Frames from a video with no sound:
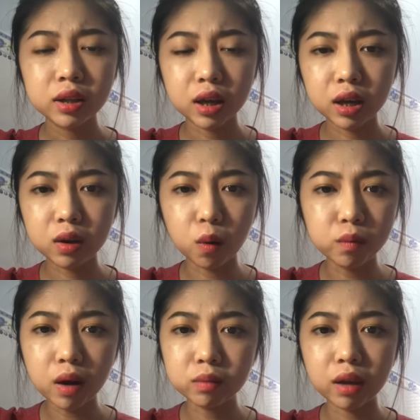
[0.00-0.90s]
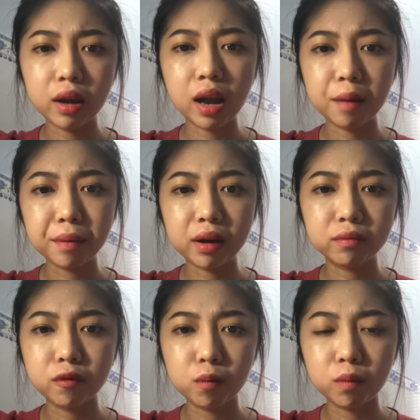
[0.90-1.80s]
thì cũng không thể nào mà
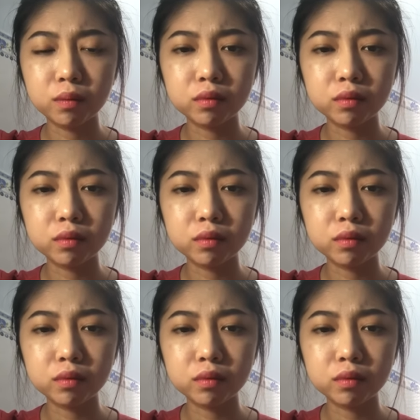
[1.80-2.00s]
phục